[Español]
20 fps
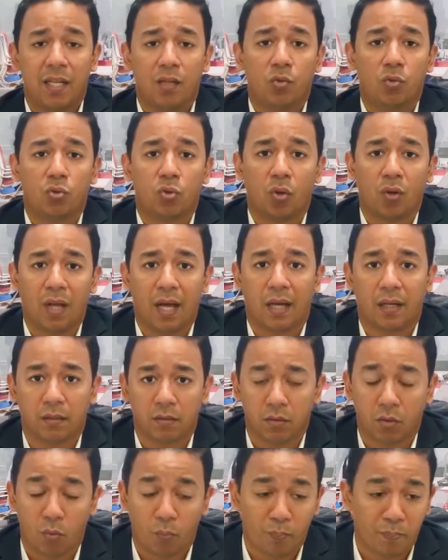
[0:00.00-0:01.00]
ya tienen un
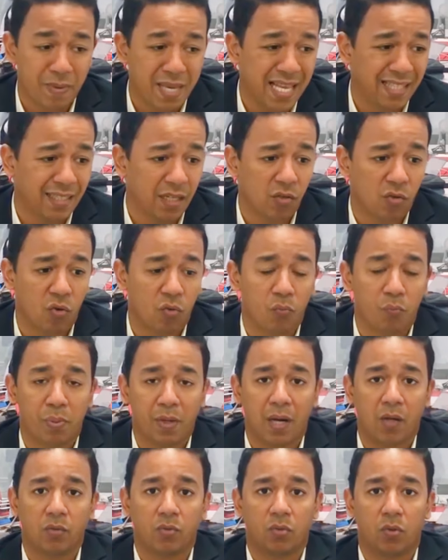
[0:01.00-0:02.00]
solar o piensan
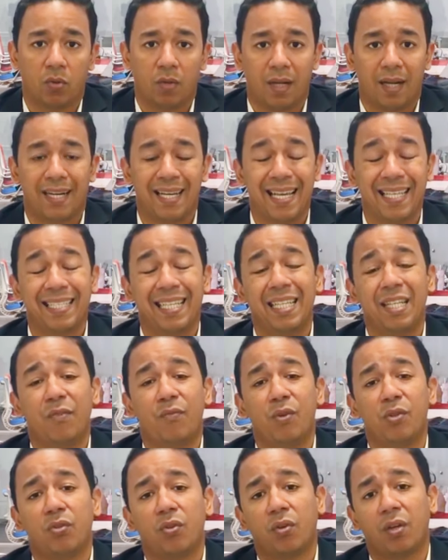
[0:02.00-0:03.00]
comprar un solar, ese
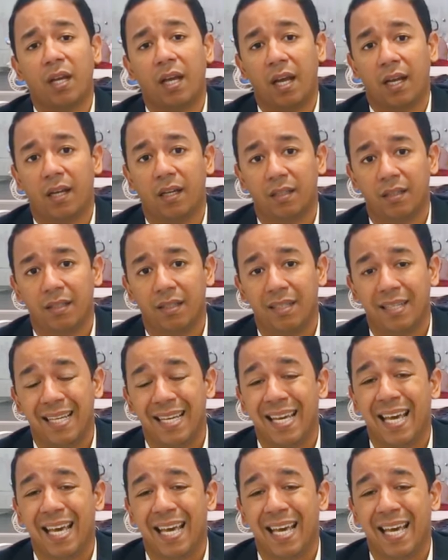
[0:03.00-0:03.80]
edificio que hagan,